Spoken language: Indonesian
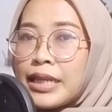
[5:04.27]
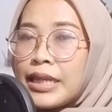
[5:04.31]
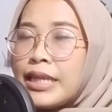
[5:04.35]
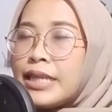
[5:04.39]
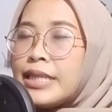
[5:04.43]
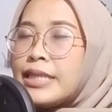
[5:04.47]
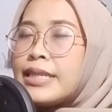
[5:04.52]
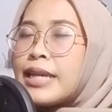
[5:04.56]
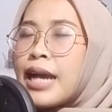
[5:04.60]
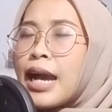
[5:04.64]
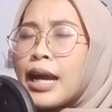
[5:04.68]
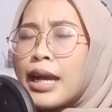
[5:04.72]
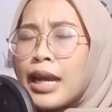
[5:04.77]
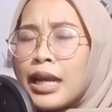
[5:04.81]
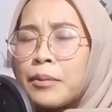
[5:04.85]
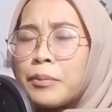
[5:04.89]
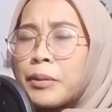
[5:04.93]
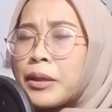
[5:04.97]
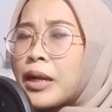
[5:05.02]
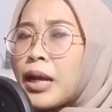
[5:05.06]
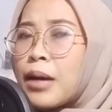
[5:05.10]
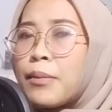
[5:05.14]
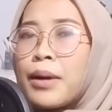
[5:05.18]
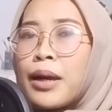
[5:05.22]
Jadi jangan
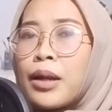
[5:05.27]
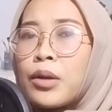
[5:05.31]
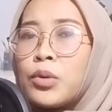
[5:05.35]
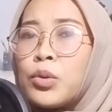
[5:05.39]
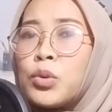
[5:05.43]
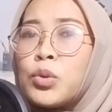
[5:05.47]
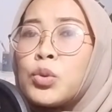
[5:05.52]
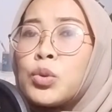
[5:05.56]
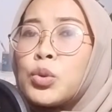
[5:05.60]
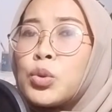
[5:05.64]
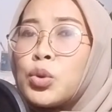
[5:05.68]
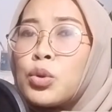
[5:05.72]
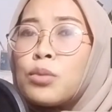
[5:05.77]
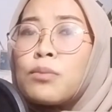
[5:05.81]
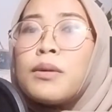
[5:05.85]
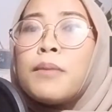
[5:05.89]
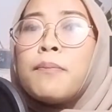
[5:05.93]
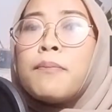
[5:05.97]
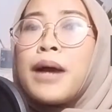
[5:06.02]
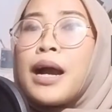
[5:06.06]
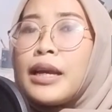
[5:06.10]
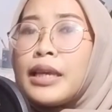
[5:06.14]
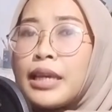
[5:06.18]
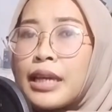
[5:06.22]
pernah malu untuk
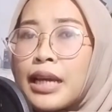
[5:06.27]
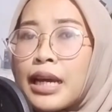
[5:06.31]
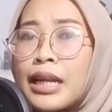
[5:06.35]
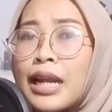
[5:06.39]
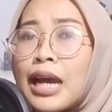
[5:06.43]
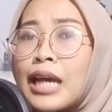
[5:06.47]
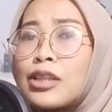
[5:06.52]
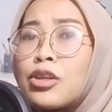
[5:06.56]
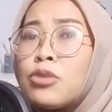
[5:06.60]
membagikan